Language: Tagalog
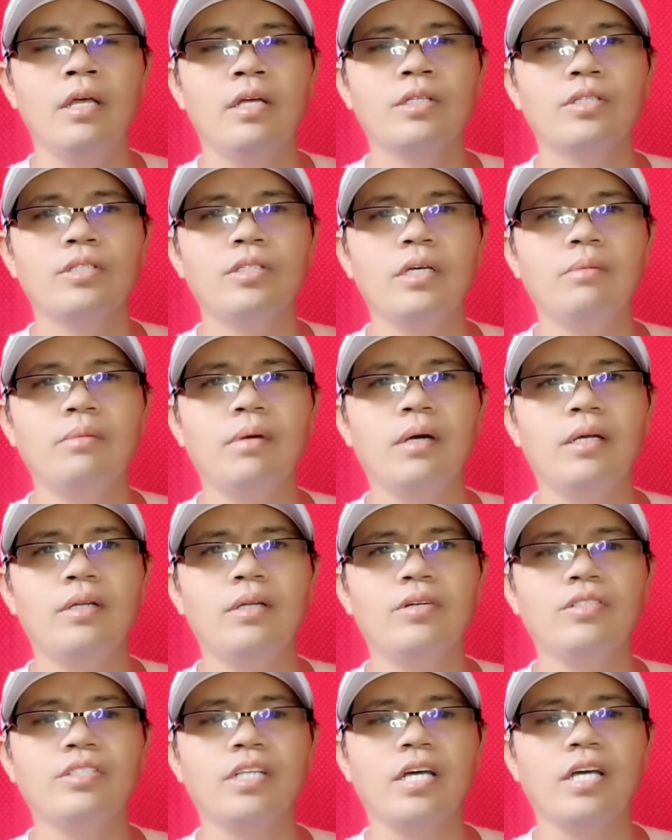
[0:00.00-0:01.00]
So yan mga
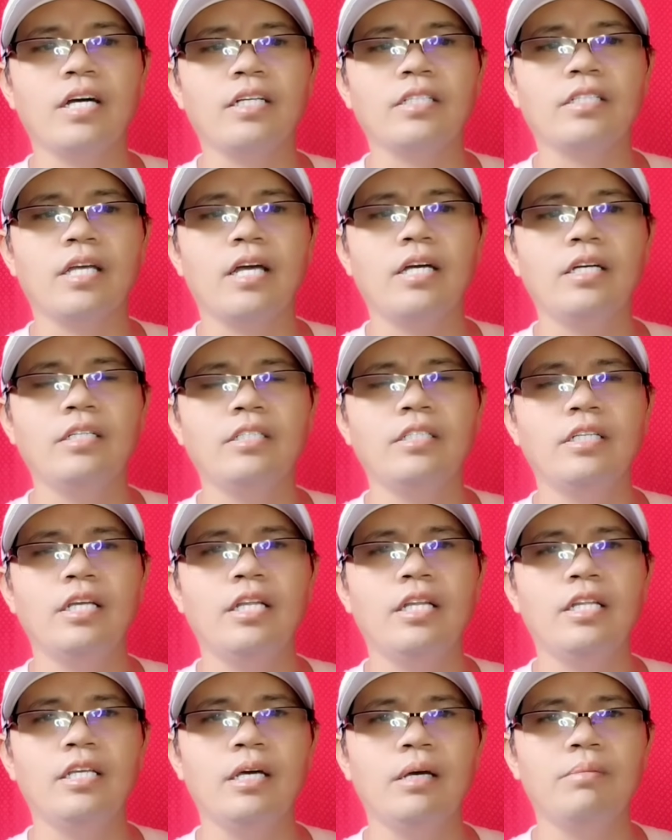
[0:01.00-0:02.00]
lords ang kanyang
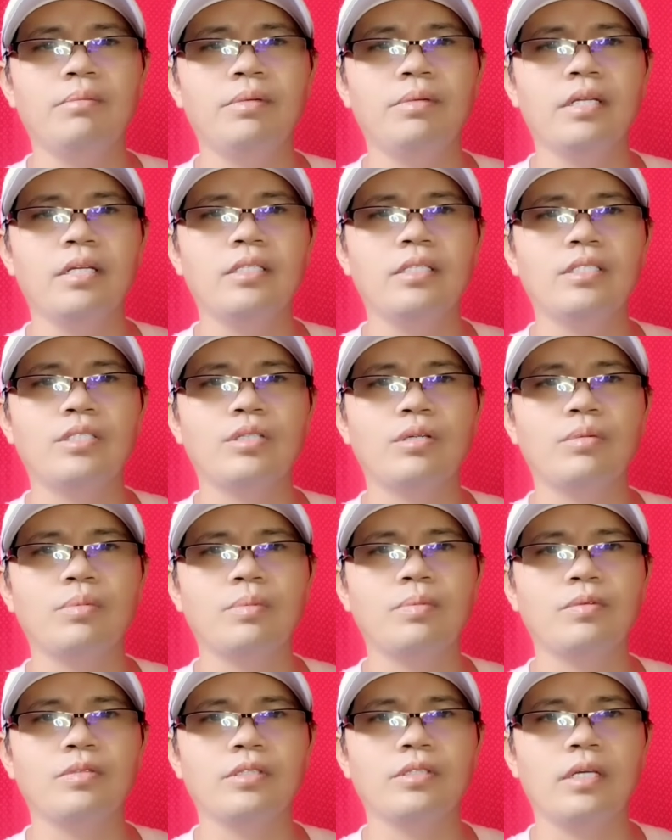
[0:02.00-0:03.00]
daily average. So
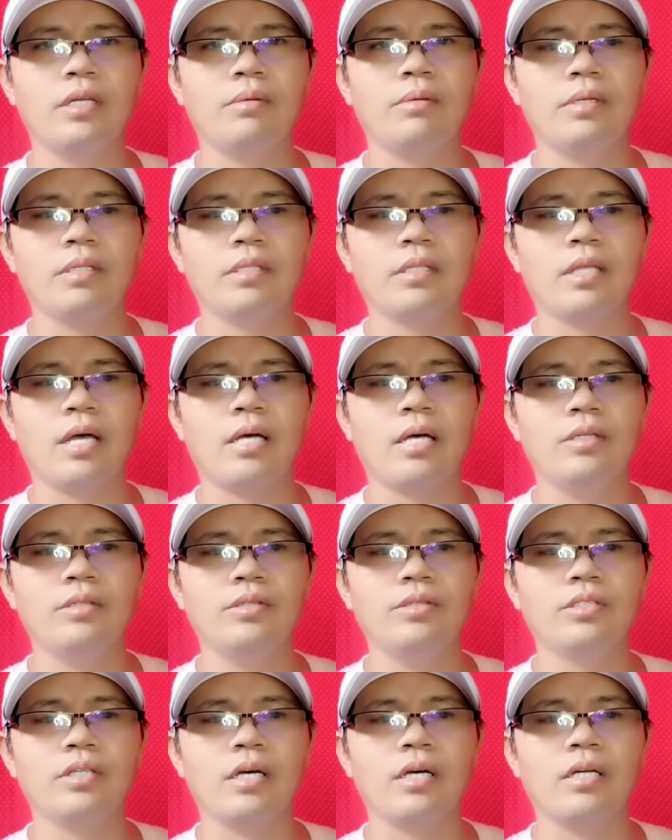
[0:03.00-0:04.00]
pupunta naman
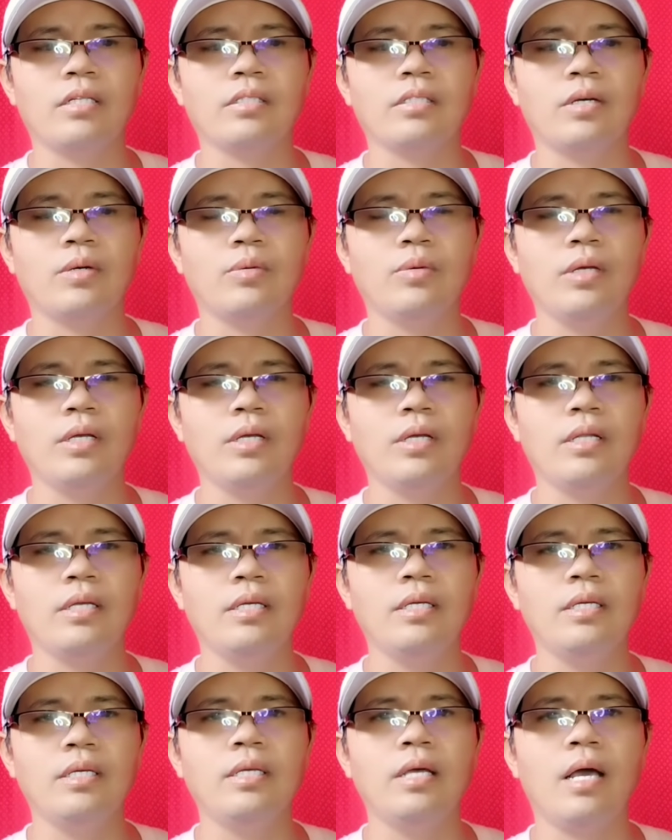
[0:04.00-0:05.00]
tayo sa kanyang
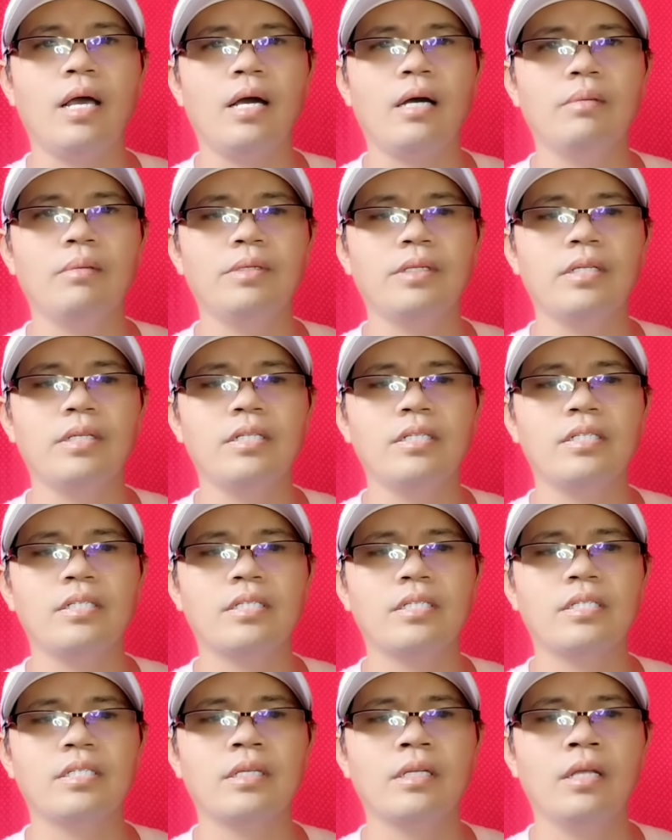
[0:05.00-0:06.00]
weekly
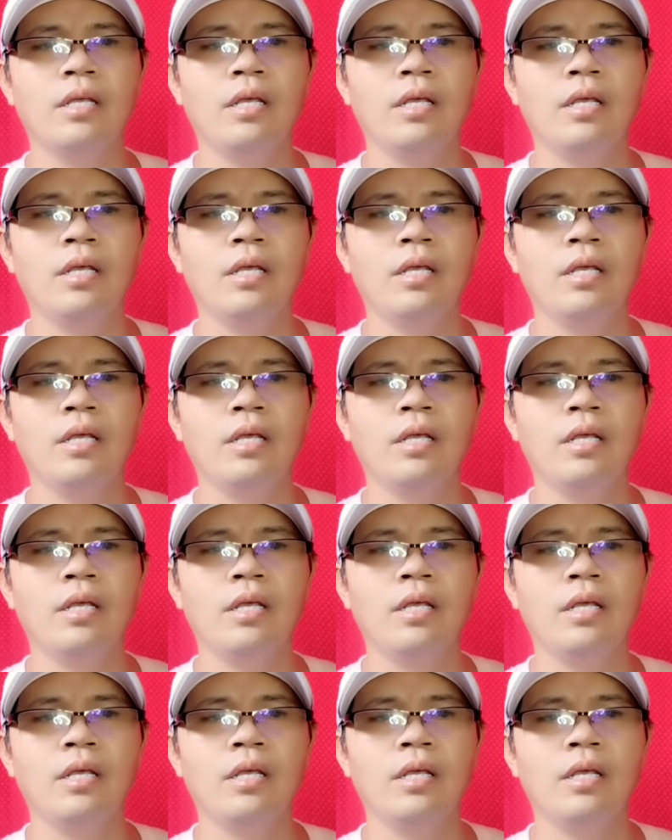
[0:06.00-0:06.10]
average.